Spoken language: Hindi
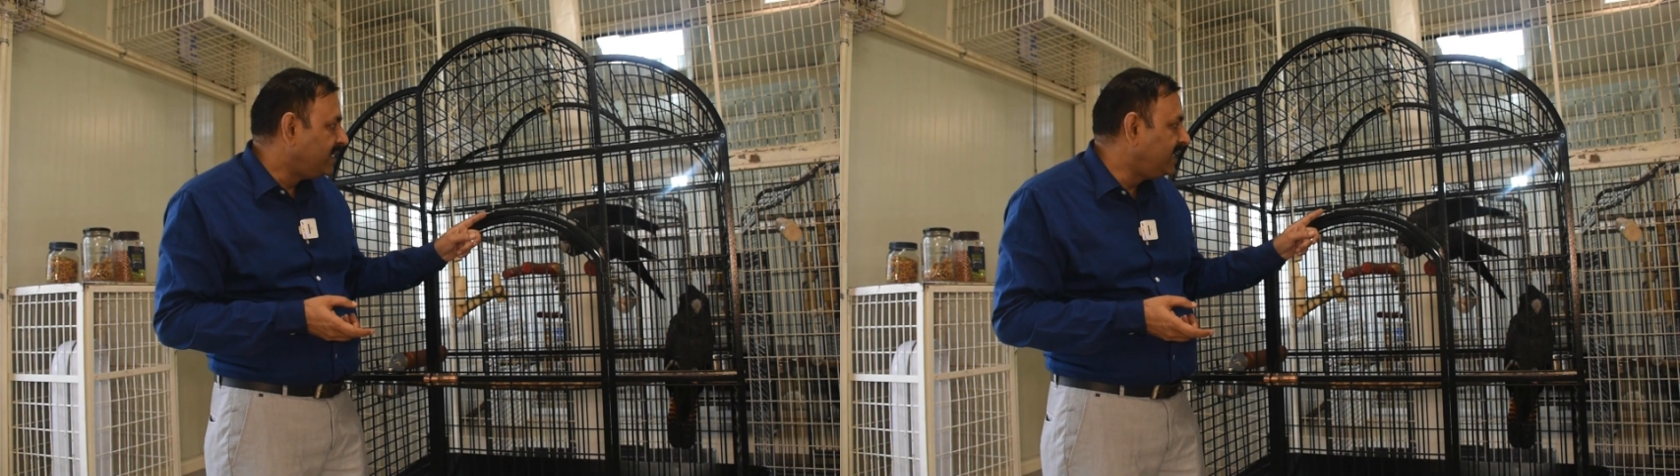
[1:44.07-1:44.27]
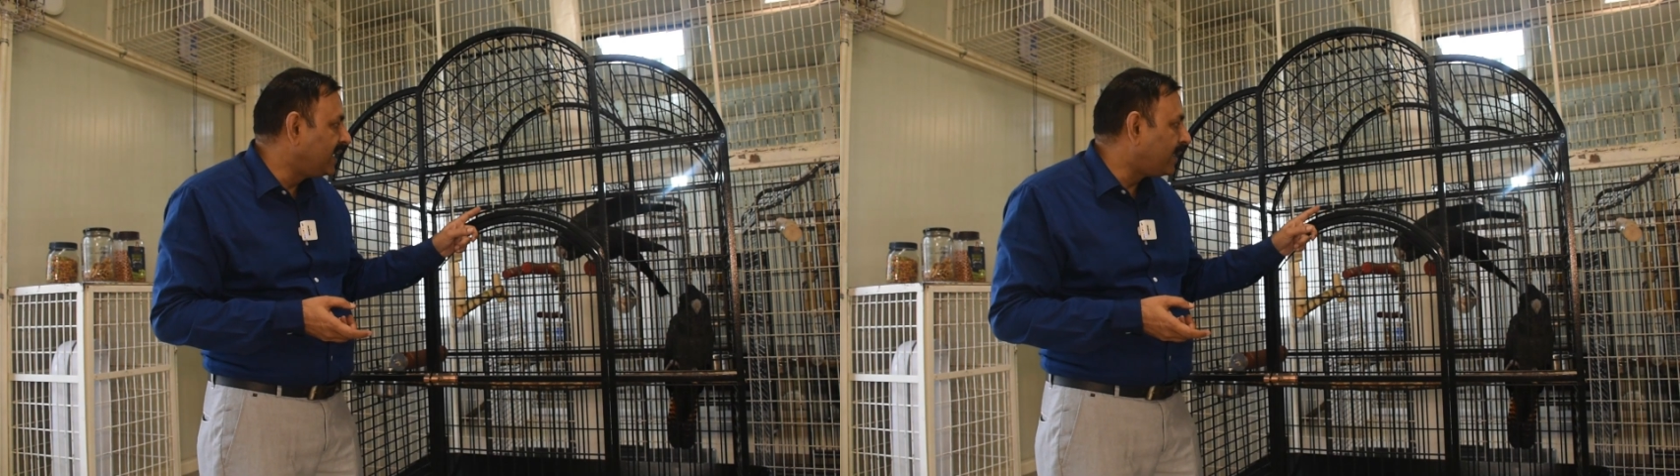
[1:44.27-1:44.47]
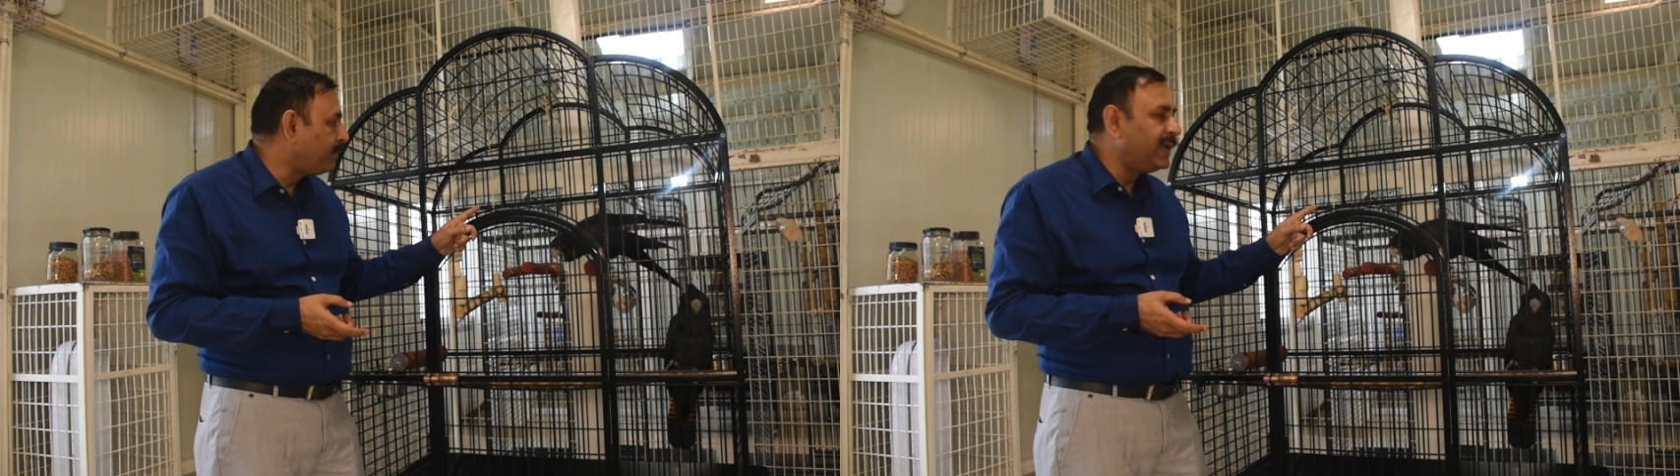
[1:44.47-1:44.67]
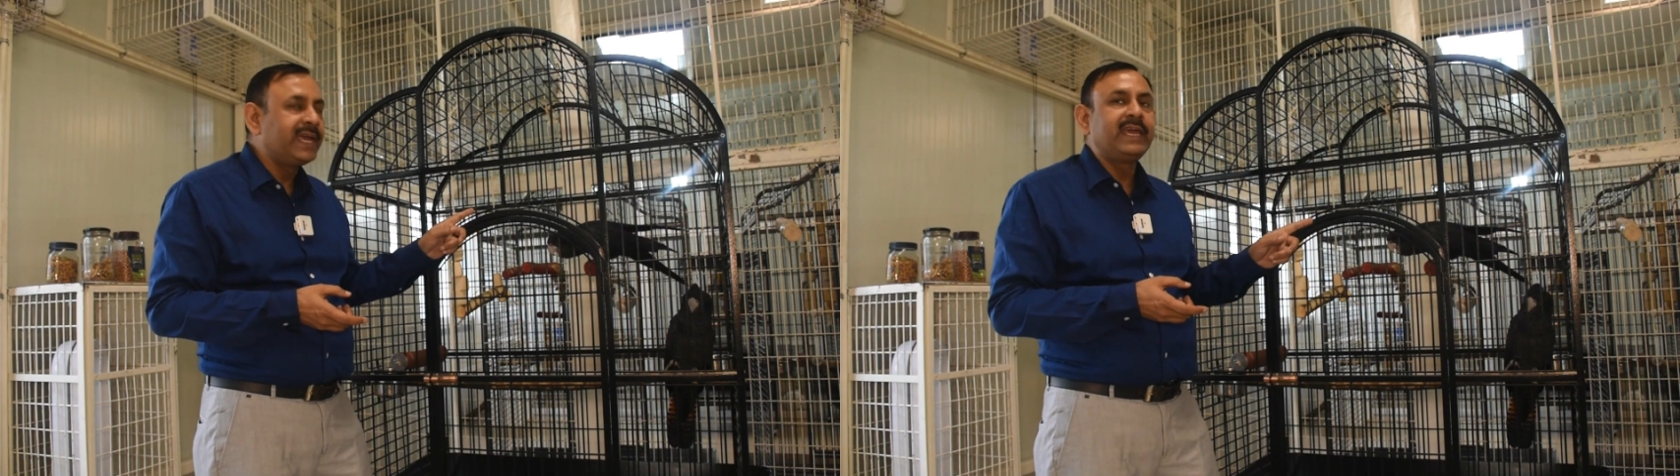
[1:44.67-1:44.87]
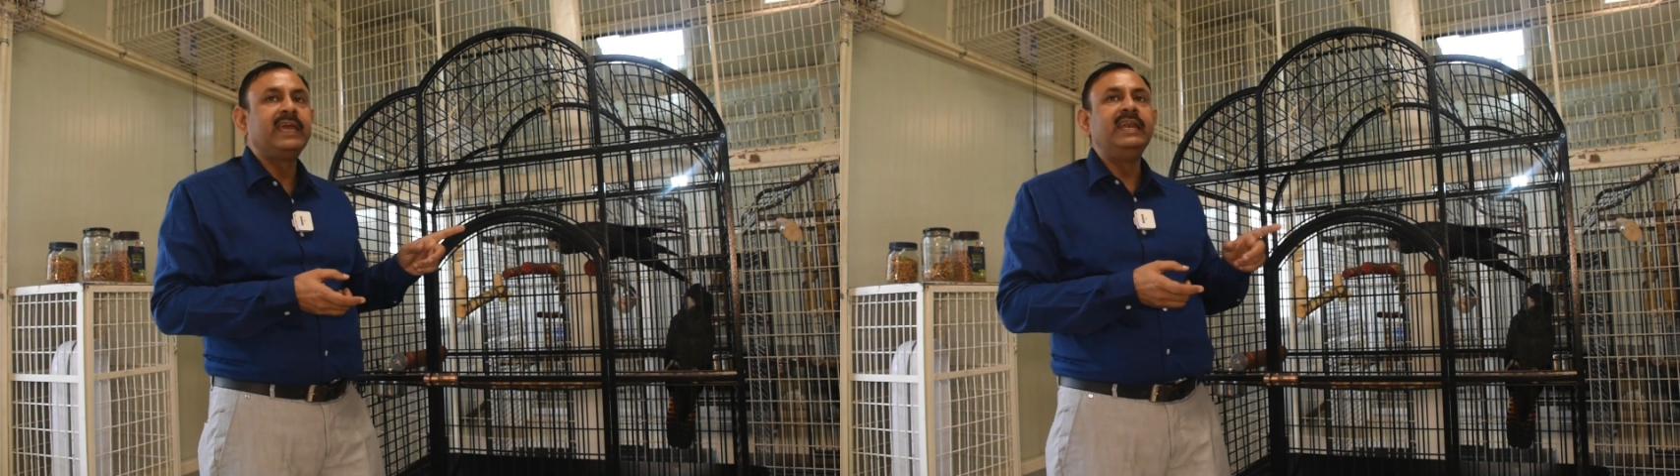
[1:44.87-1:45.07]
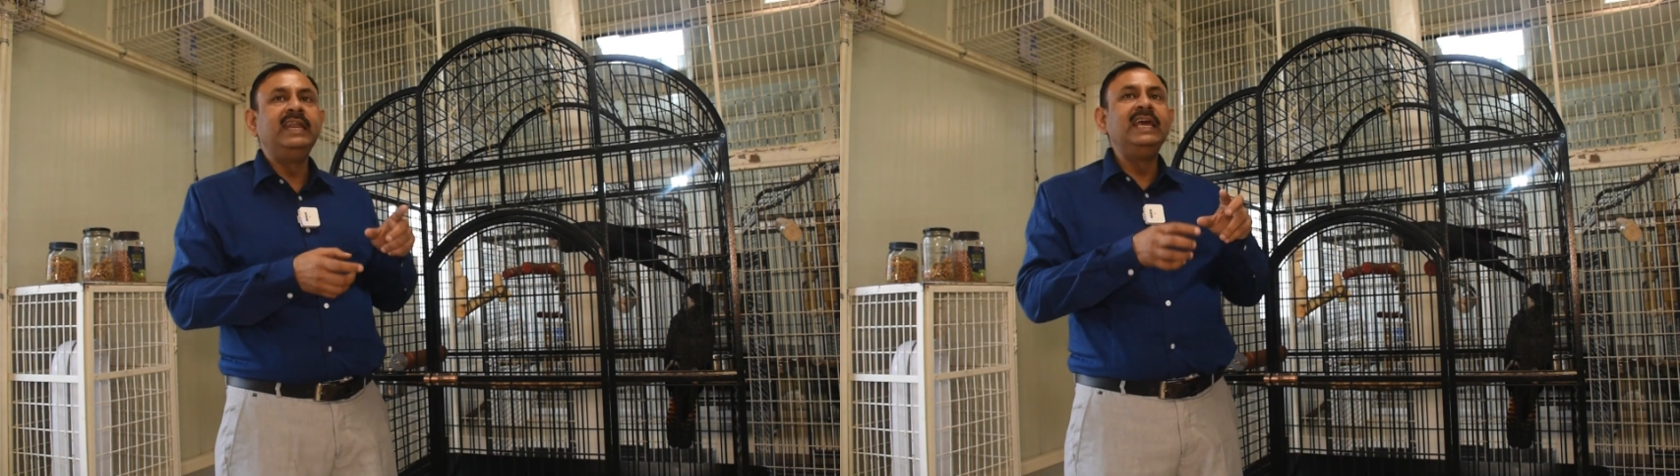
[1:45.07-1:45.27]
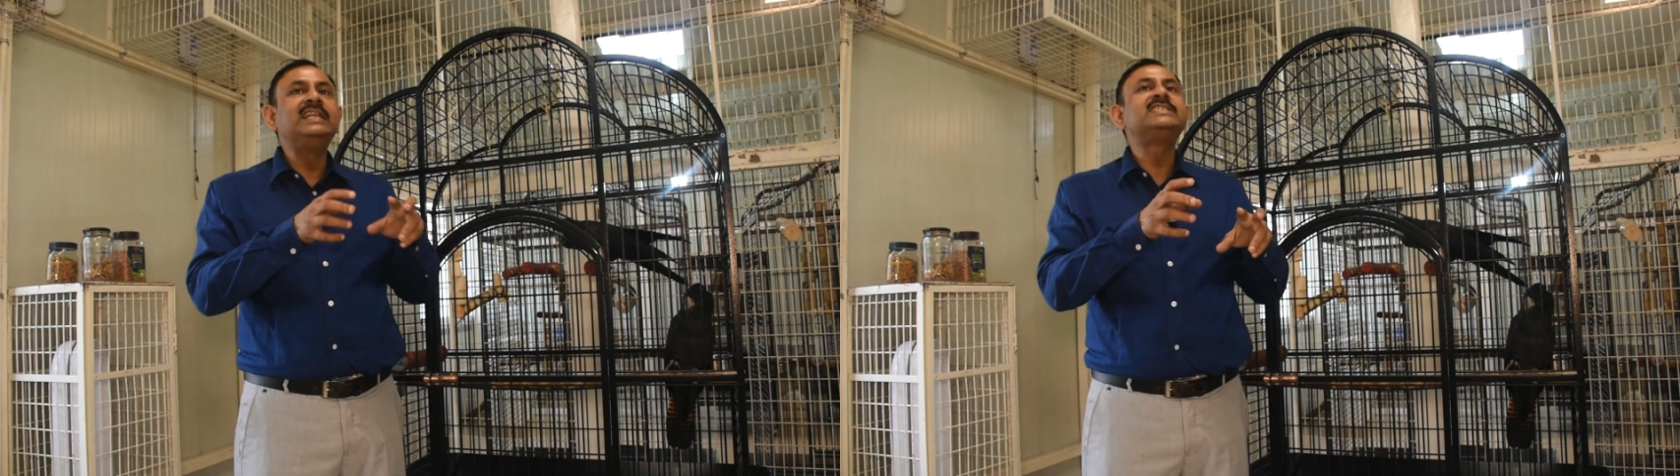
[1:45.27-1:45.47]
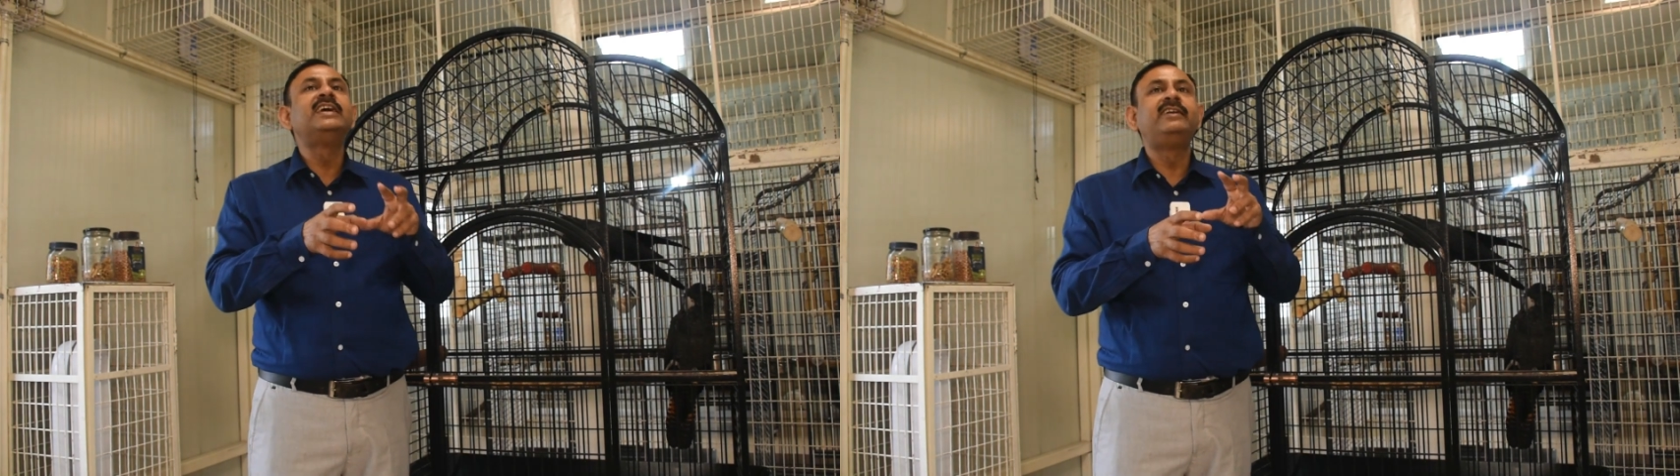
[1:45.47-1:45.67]
ये अपने
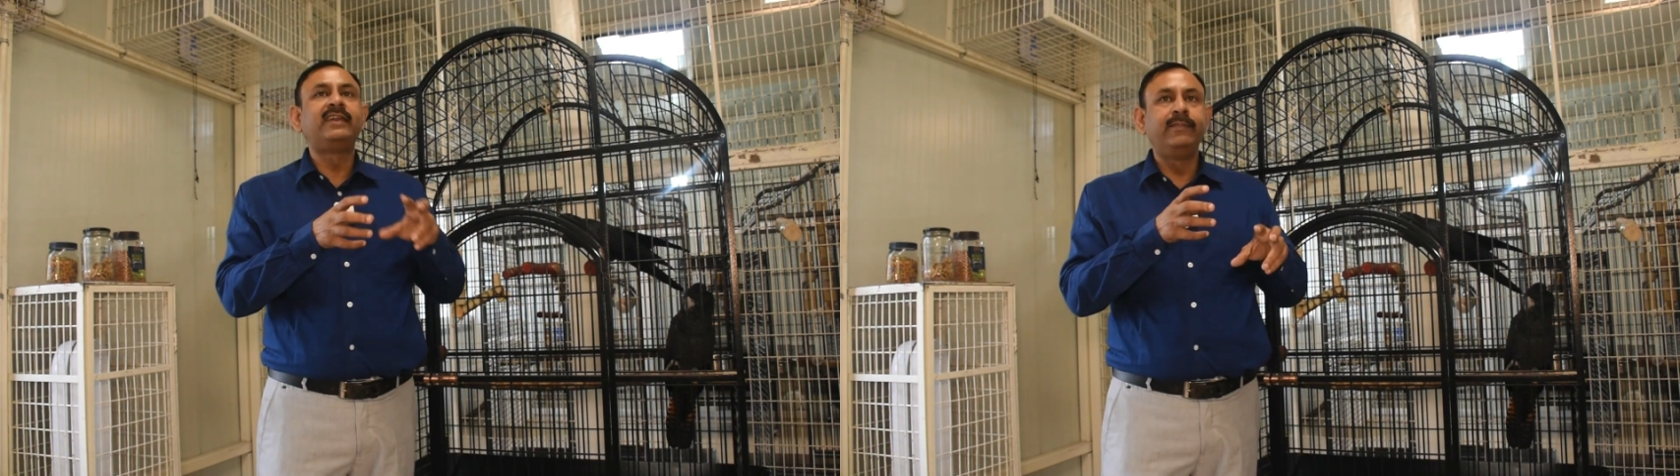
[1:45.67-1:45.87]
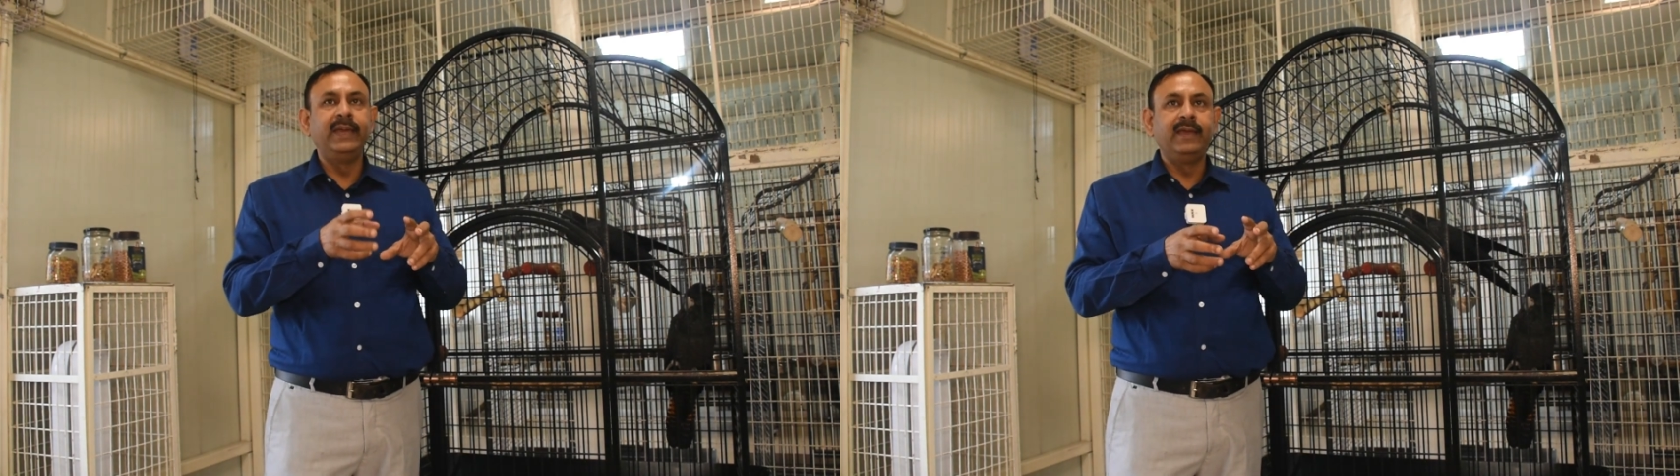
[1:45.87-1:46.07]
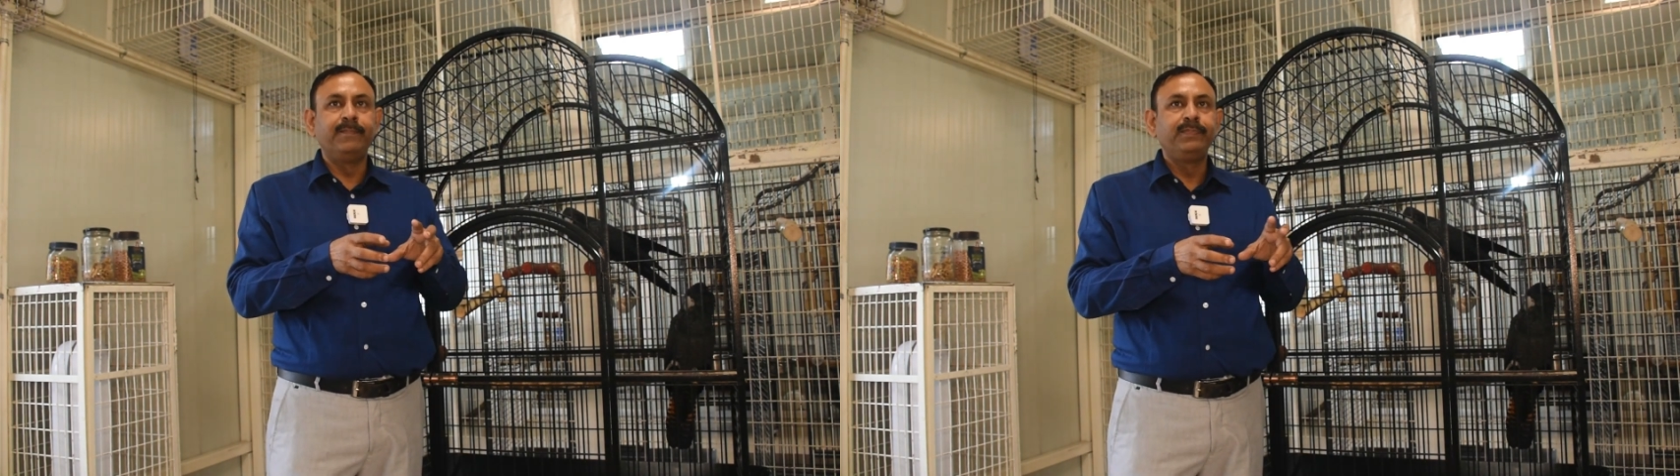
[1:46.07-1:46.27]
नेल्स की ट्रिमिंग